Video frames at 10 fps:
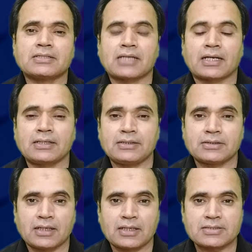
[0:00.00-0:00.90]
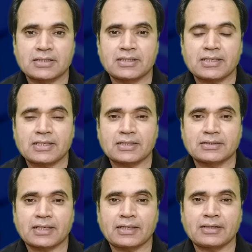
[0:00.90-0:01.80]
इंसानी ज़िंदगी के
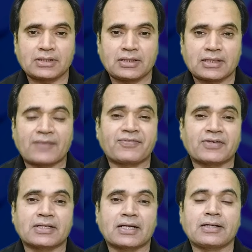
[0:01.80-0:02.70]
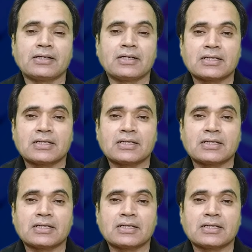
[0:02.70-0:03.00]
अंदर आई कि लाइफ के अंदर आई